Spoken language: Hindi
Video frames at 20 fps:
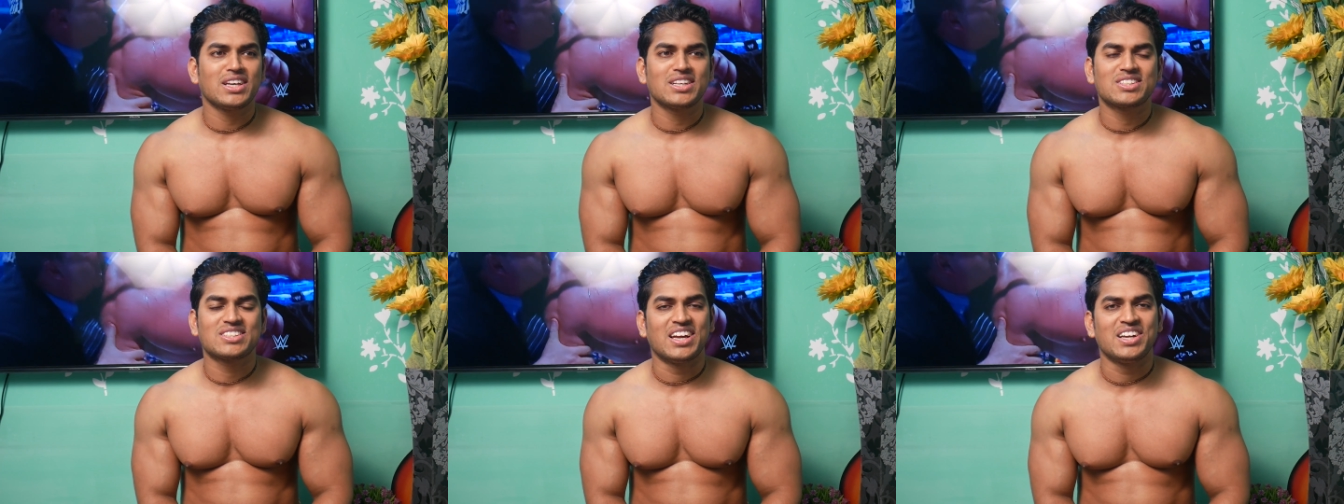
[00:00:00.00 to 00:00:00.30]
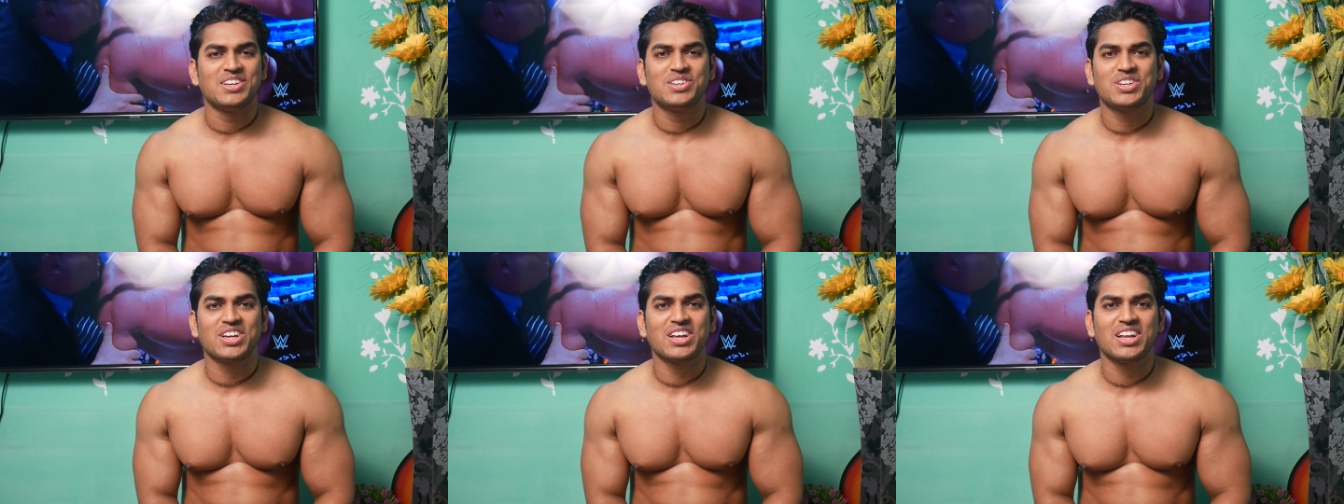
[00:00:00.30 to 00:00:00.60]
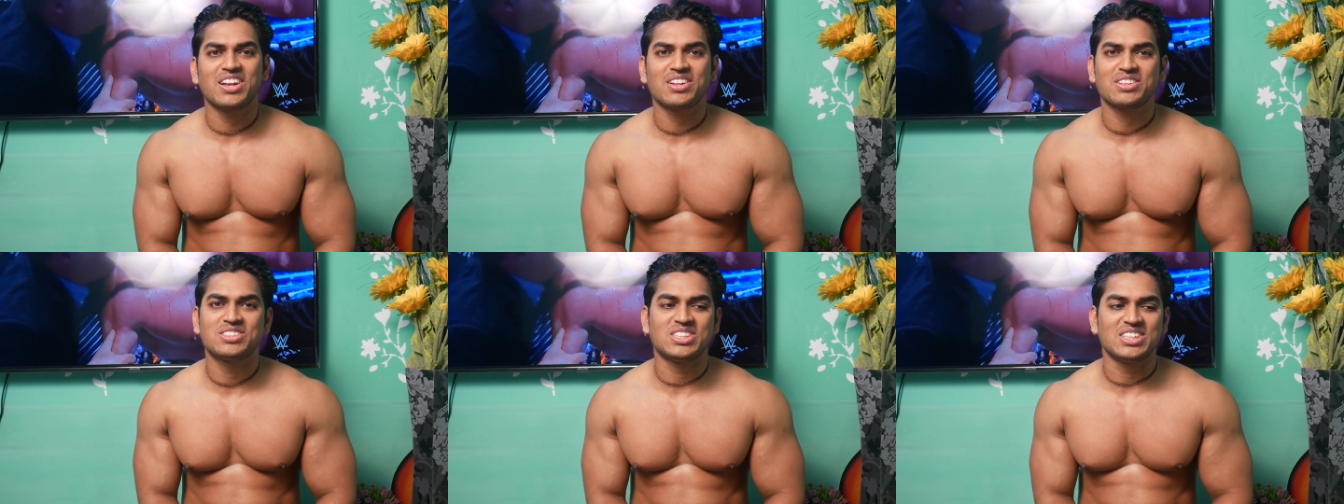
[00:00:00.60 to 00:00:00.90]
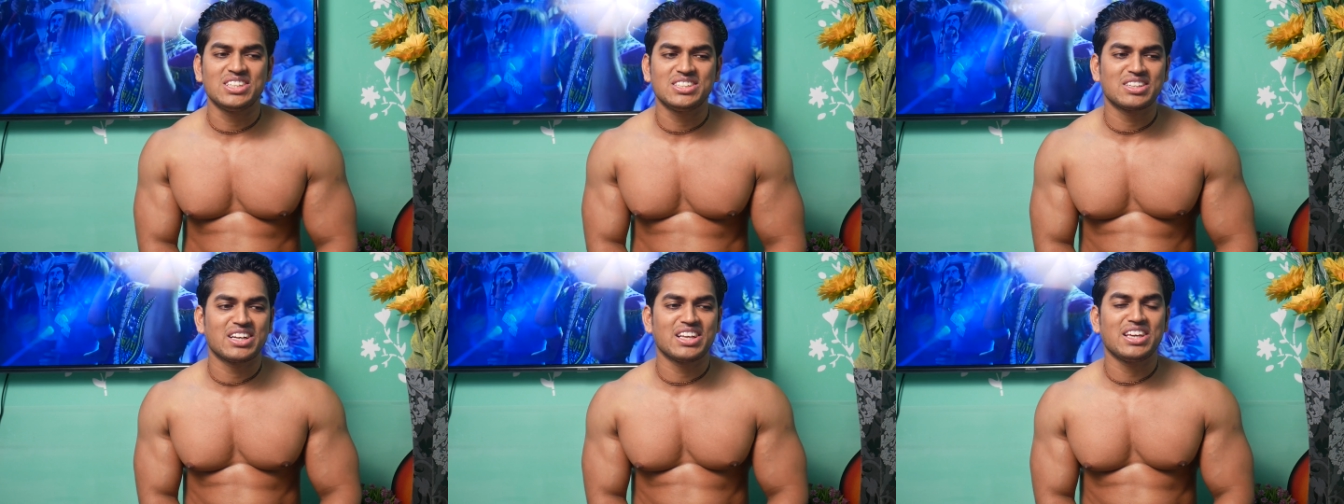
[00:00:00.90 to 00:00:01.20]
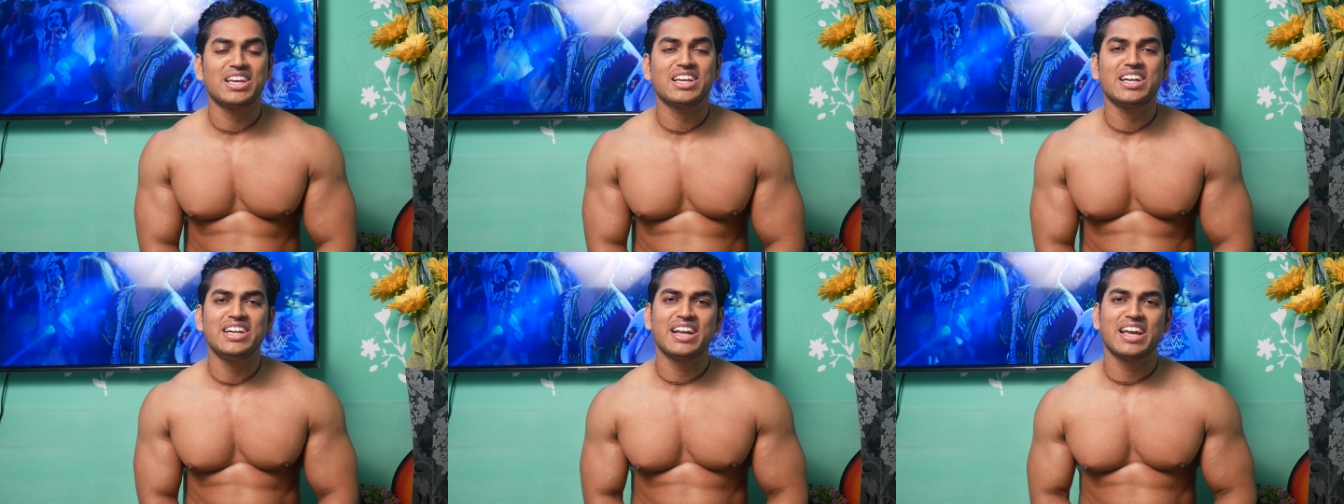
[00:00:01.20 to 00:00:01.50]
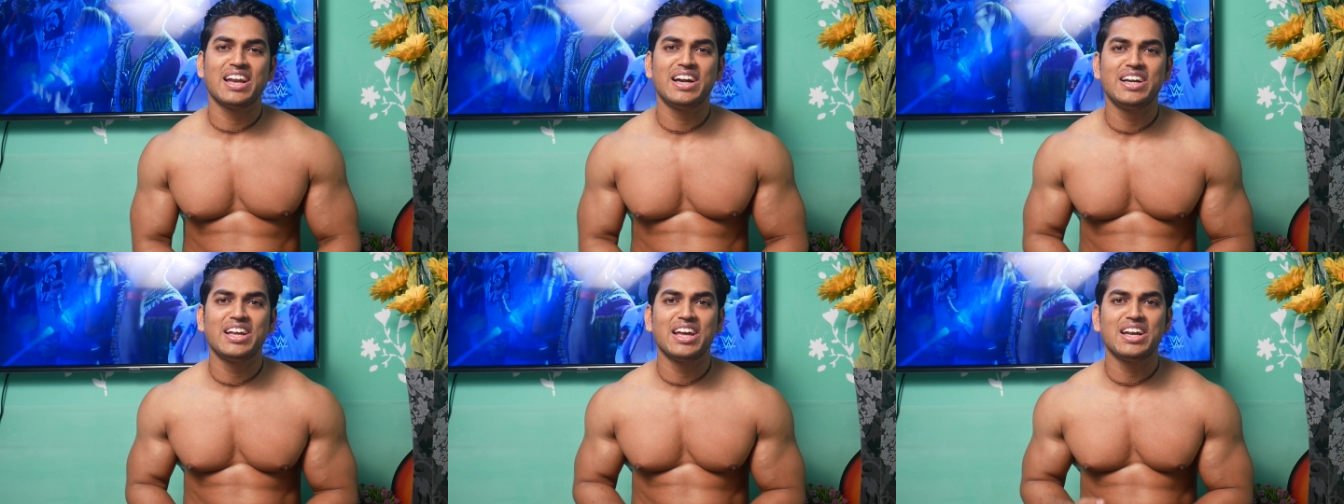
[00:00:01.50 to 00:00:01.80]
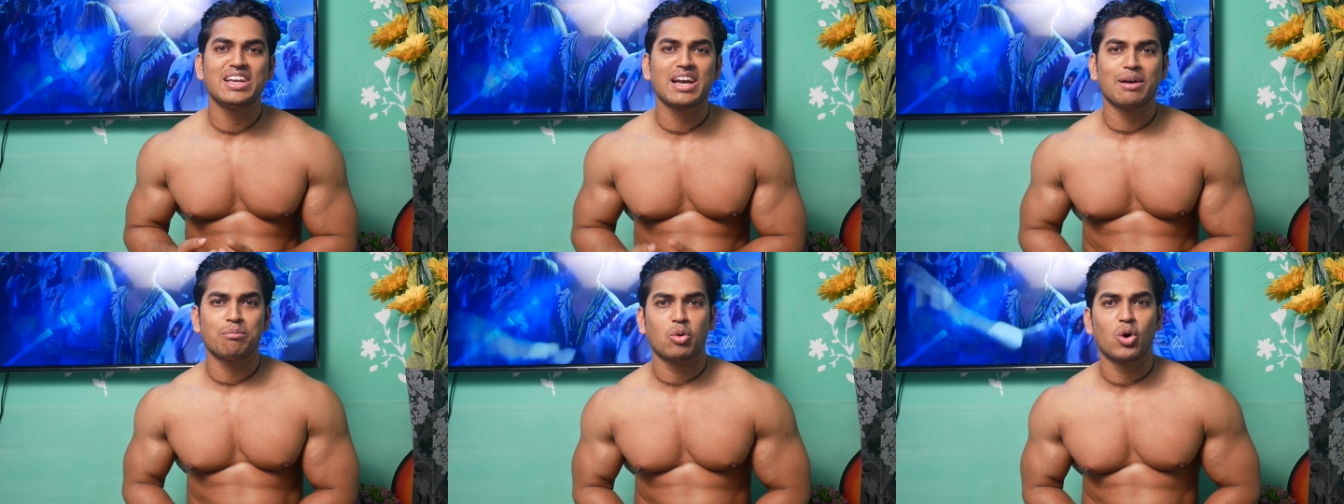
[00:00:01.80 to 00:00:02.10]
इसेंशियल चीज नहीं है कि डेली डेली आप